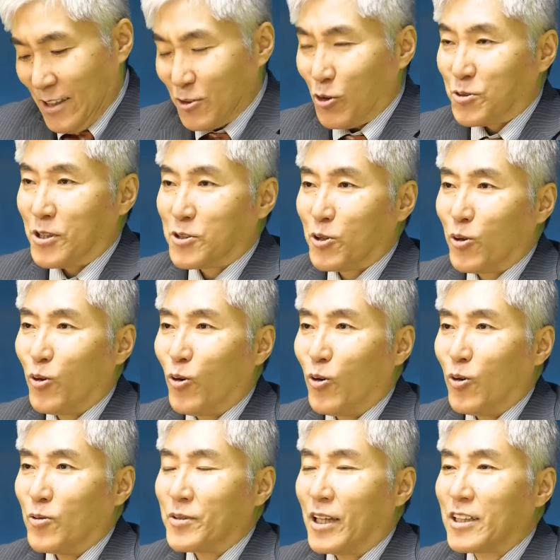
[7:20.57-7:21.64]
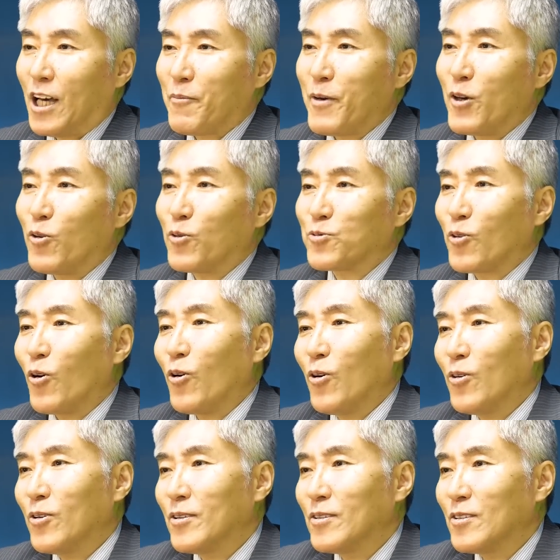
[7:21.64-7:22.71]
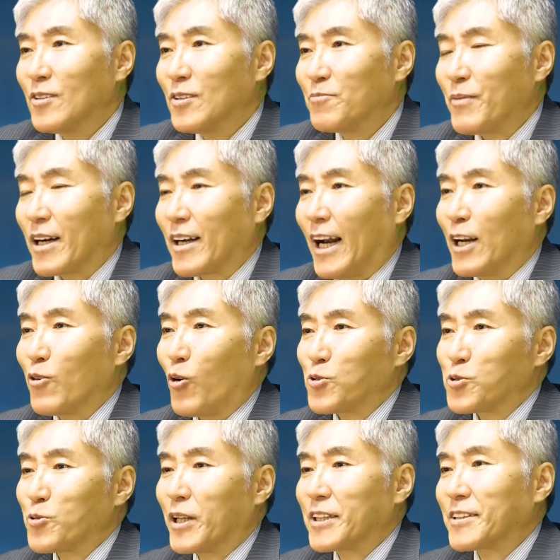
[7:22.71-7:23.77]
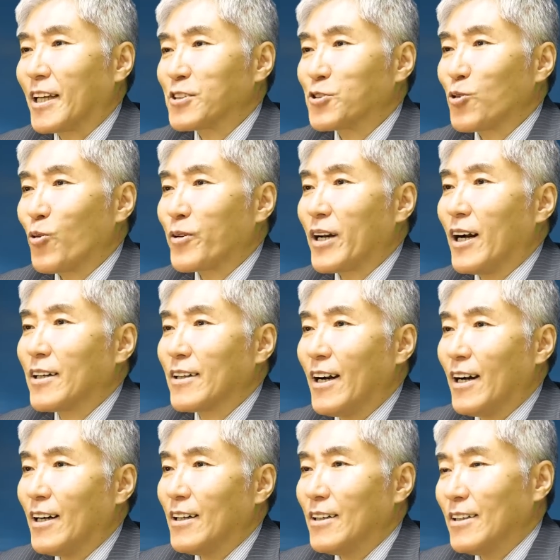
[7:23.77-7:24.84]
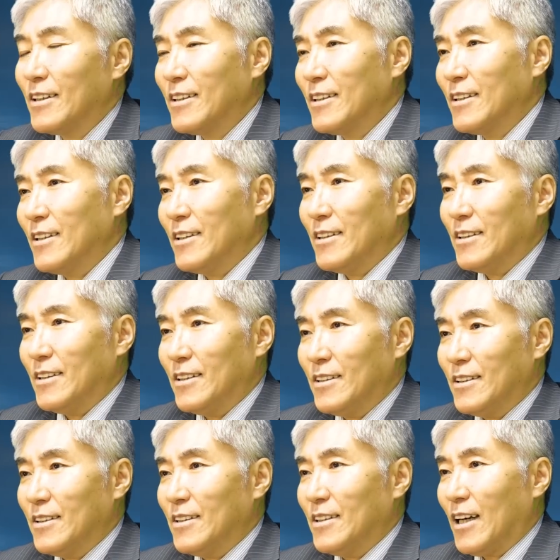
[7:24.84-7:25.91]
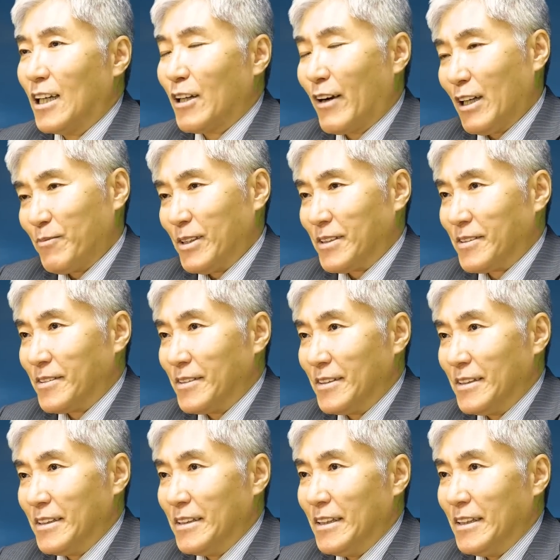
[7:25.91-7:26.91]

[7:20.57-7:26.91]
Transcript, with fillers: そしてそれをなだめようと、まあ、彼を育てた上官が現れます